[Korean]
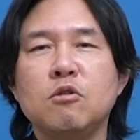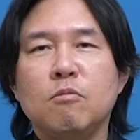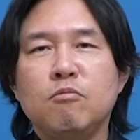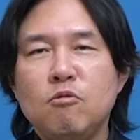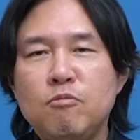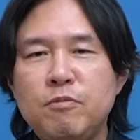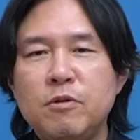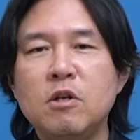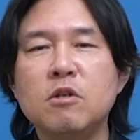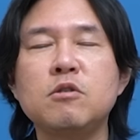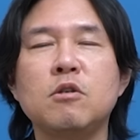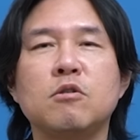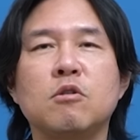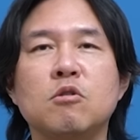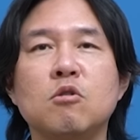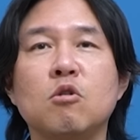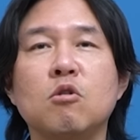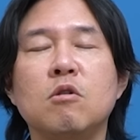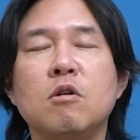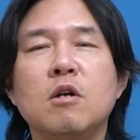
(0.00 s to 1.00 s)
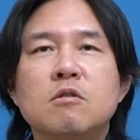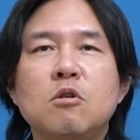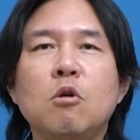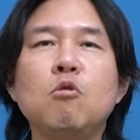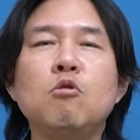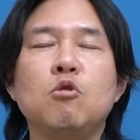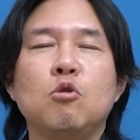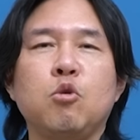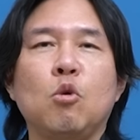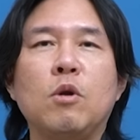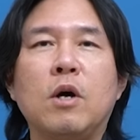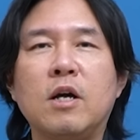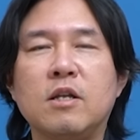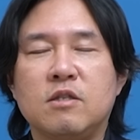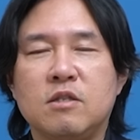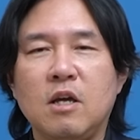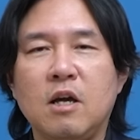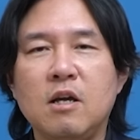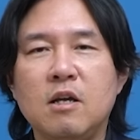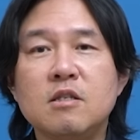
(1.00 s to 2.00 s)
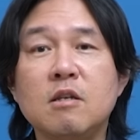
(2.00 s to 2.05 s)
뿔뿔이 흩어져서 서울로 돌아갔다.